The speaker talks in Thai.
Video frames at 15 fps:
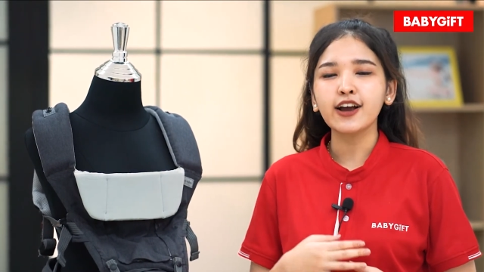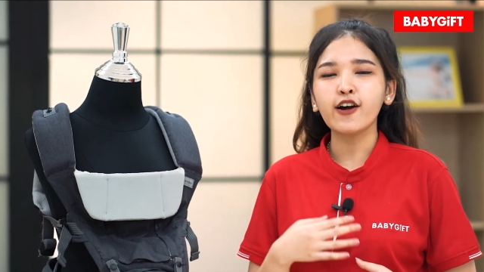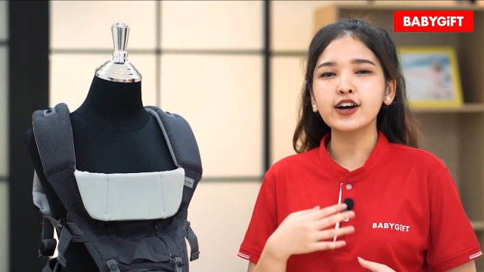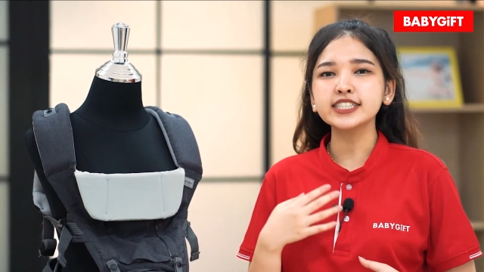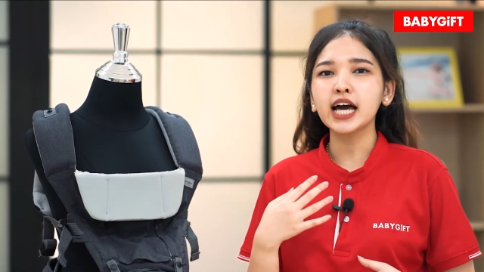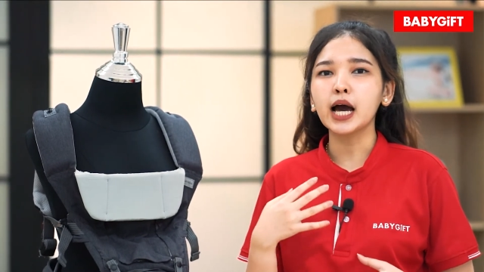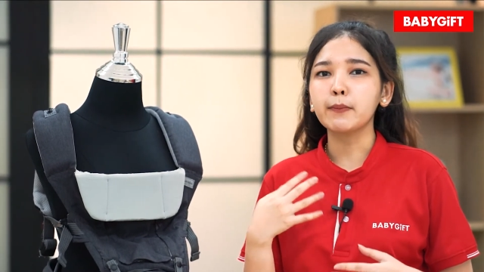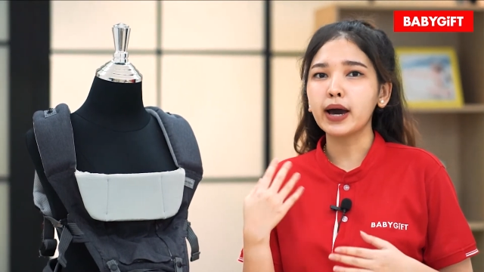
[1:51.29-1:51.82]
ก็
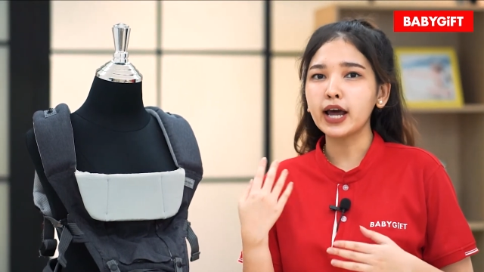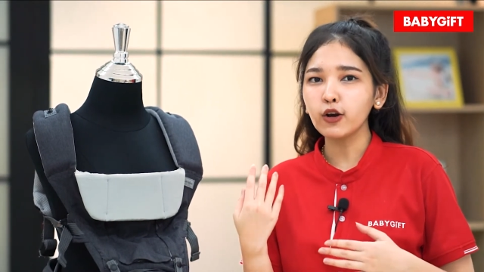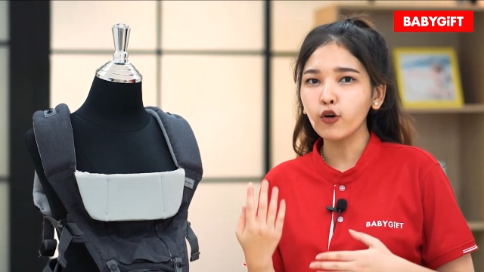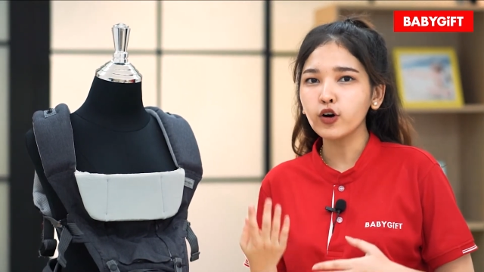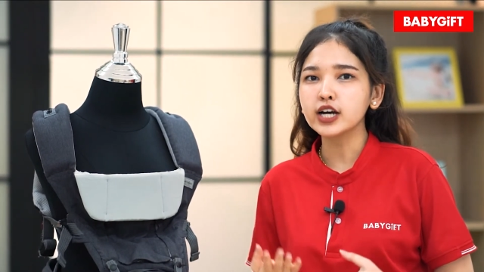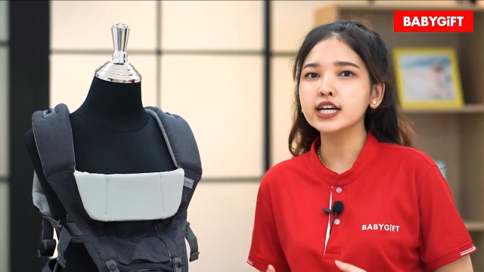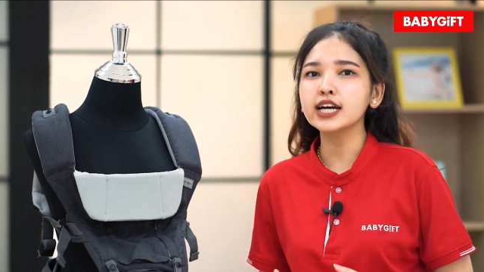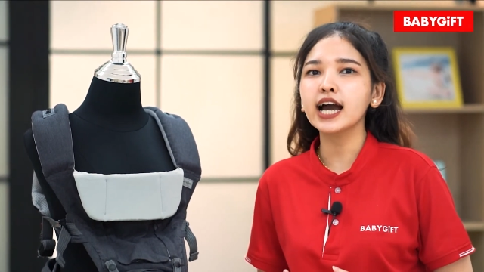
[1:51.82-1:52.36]
สามารถล
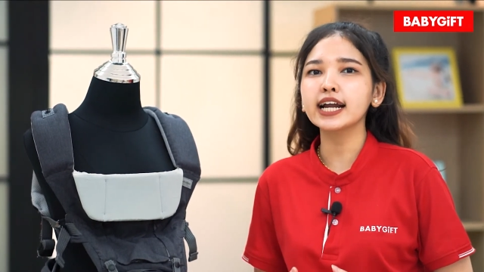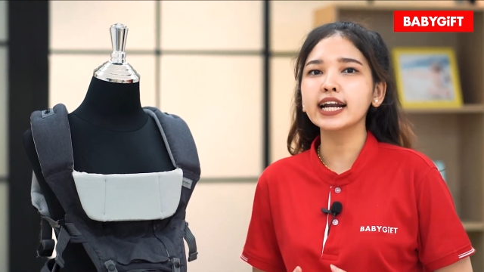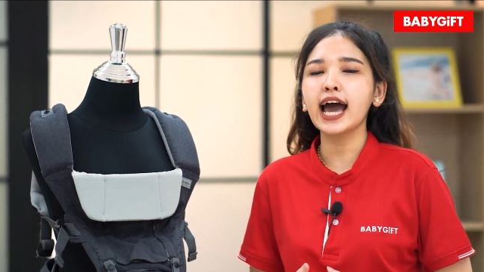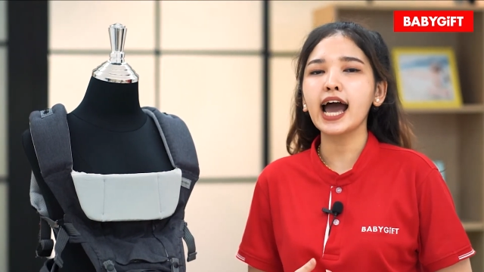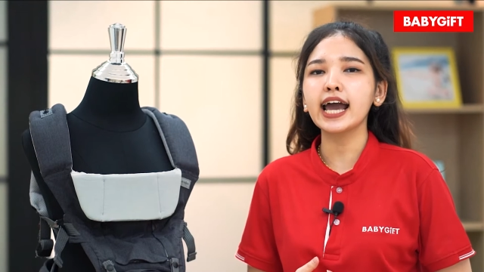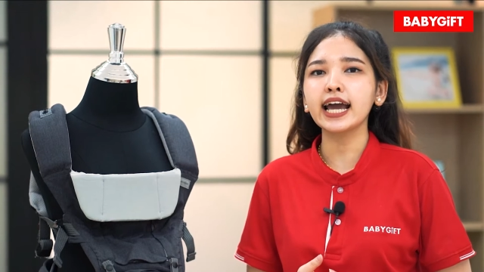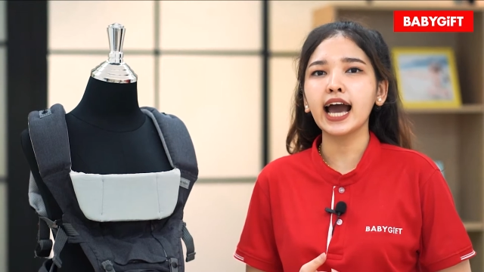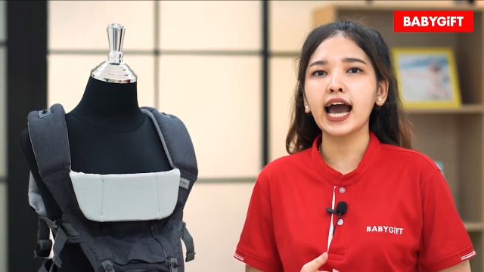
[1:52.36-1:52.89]
งเครื่อง
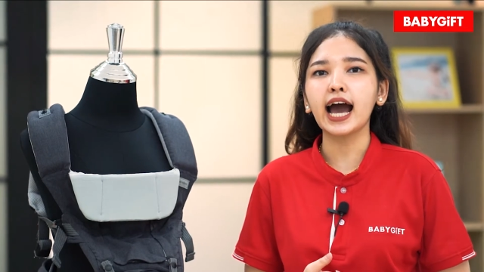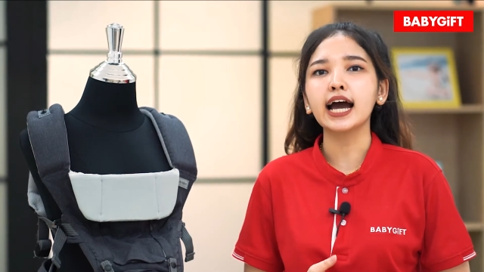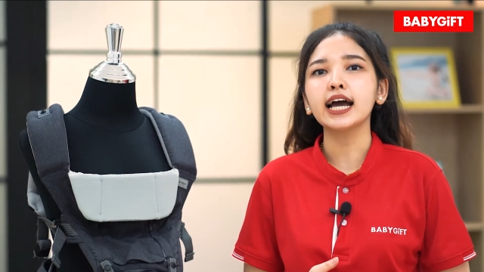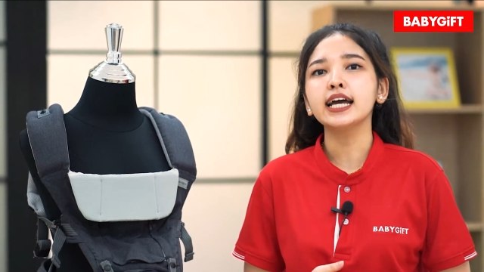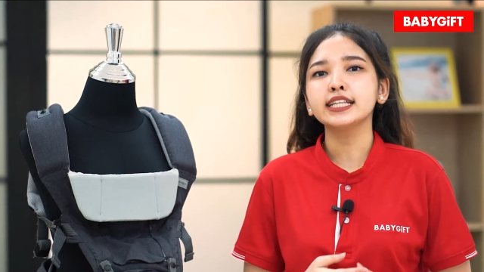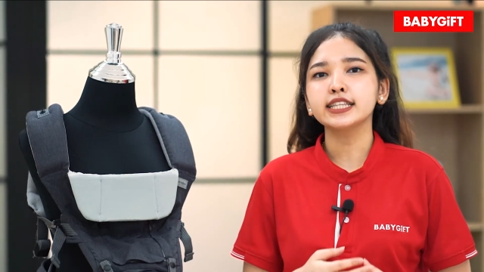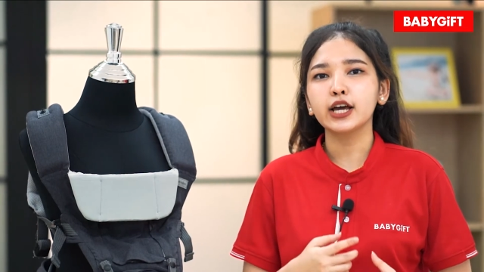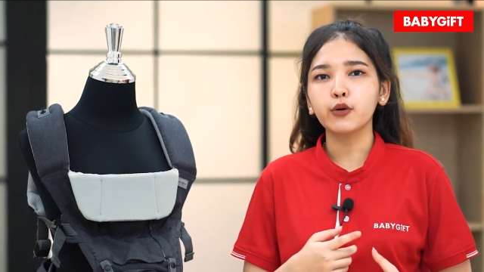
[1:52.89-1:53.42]
ได้ค่ะ
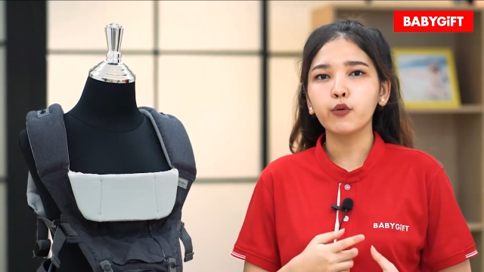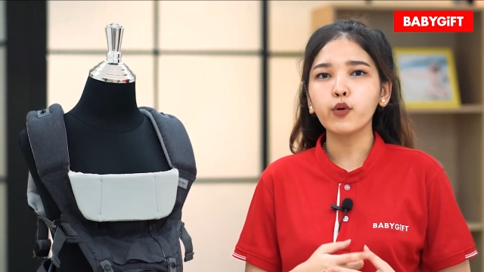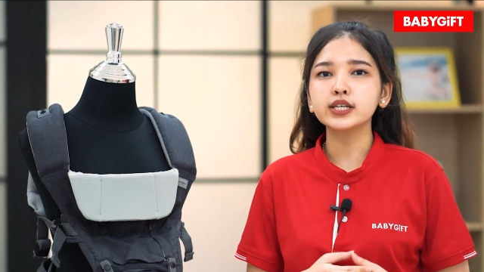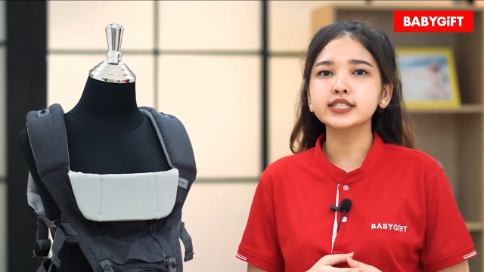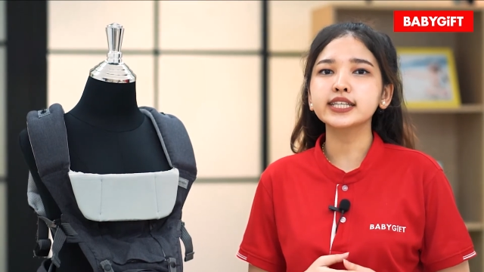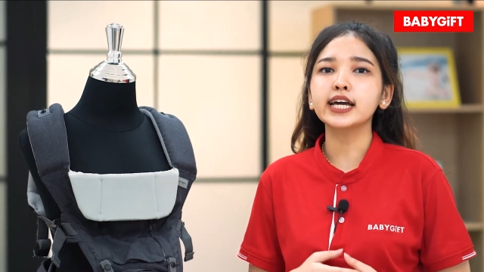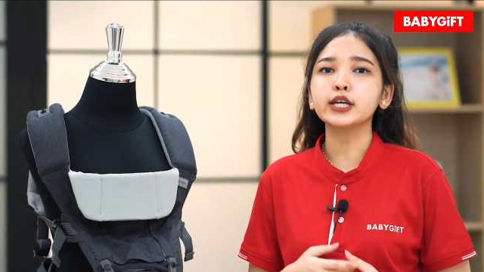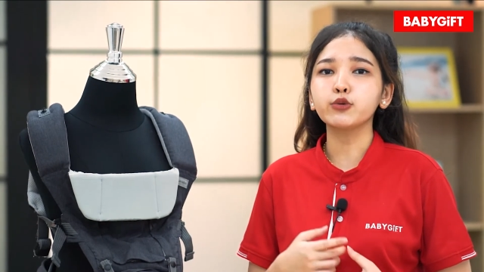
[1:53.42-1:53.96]
แต่คว
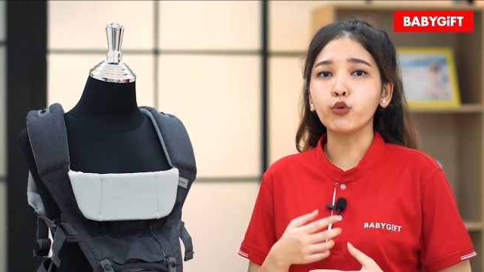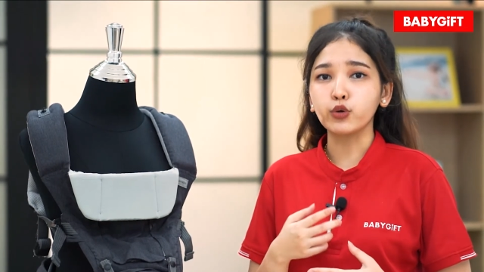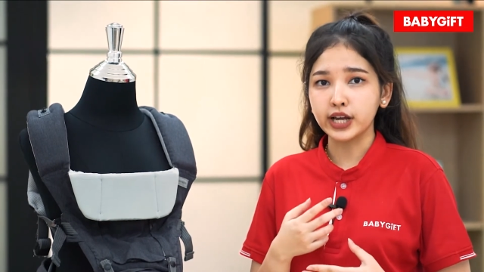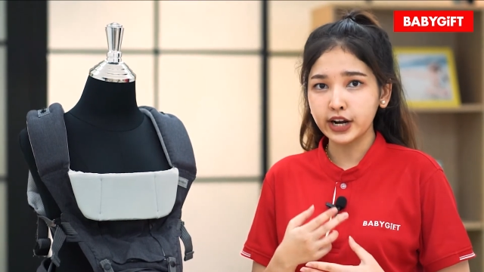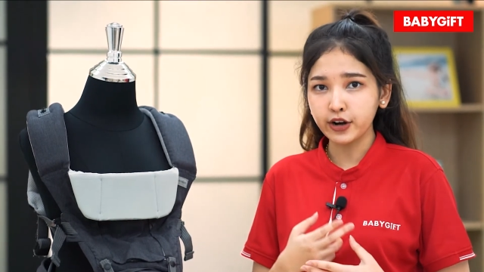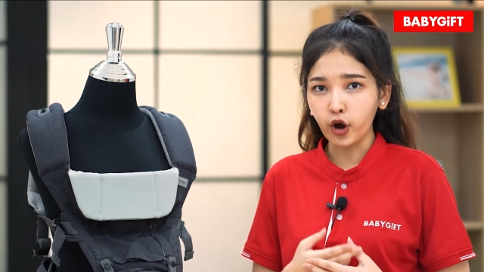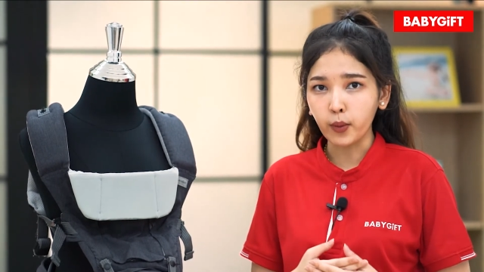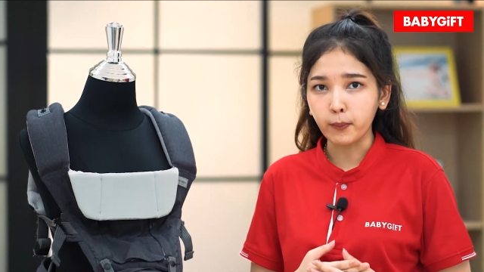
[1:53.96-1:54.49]
รใส่ถุง
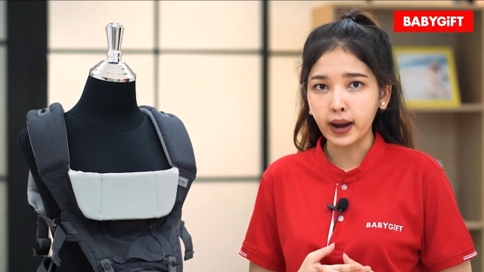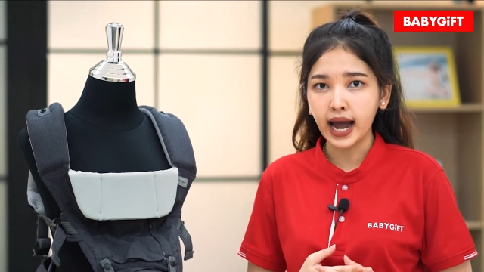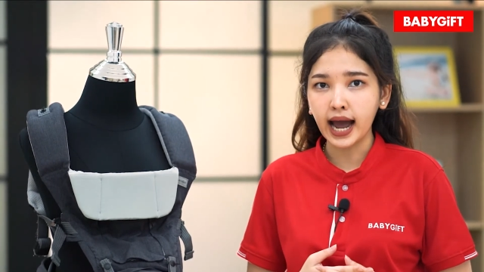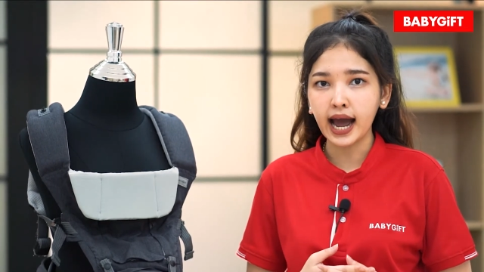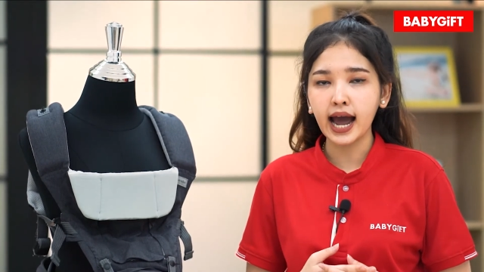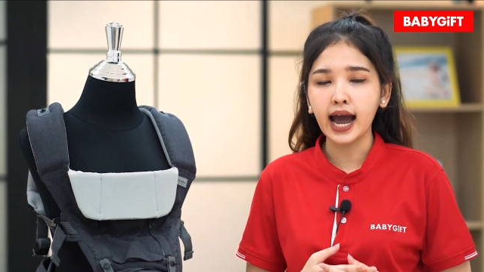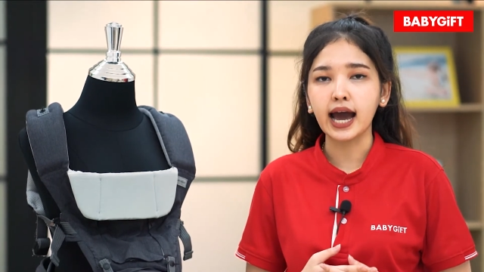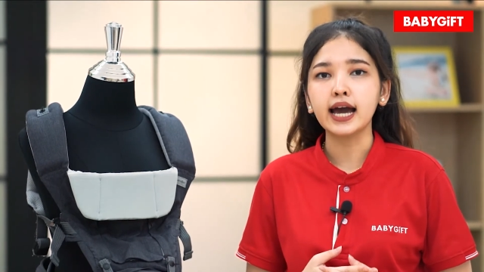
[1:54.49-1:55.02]
ถนอม
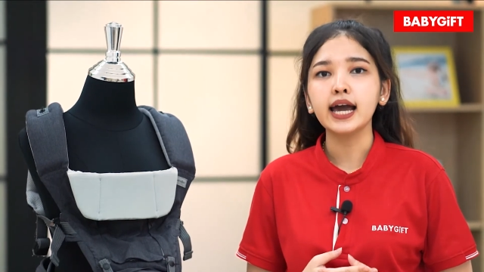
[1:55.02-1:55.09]
ผ้า